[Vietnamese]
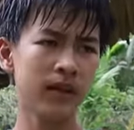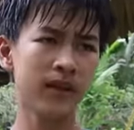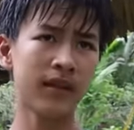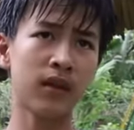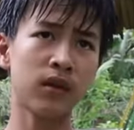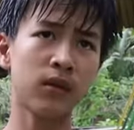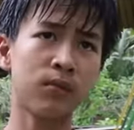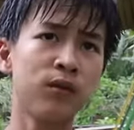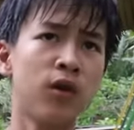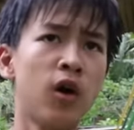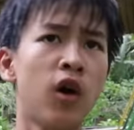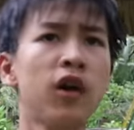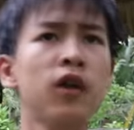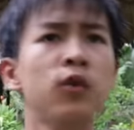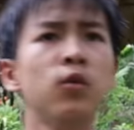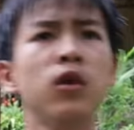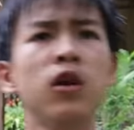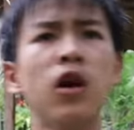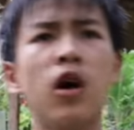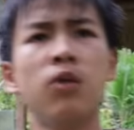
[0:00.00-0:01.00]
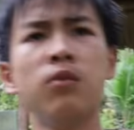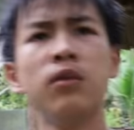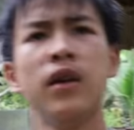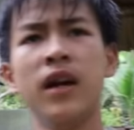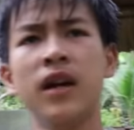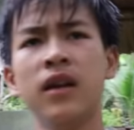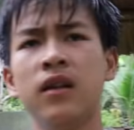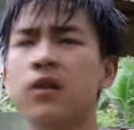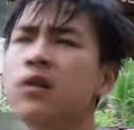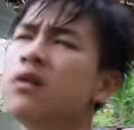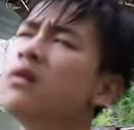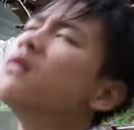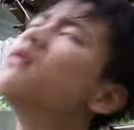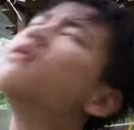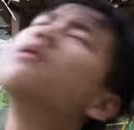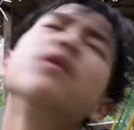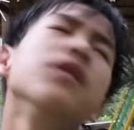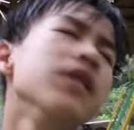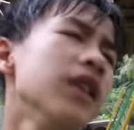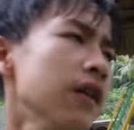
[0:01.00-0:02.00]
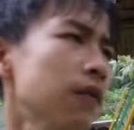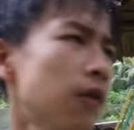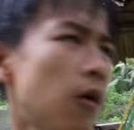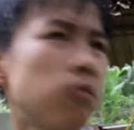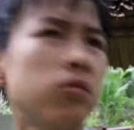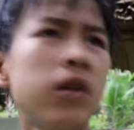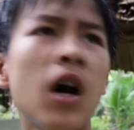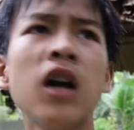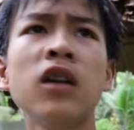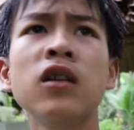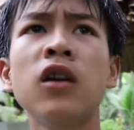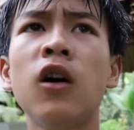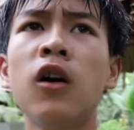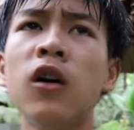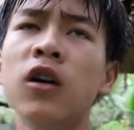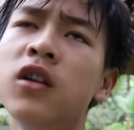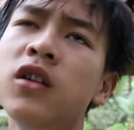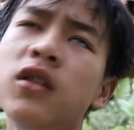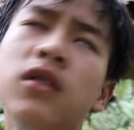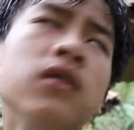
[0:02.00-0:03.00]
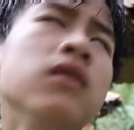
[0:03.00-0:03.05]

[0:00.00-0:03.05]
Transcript: mày tao tập võ đi quấn lộn vậy chỉ phòng thân thôi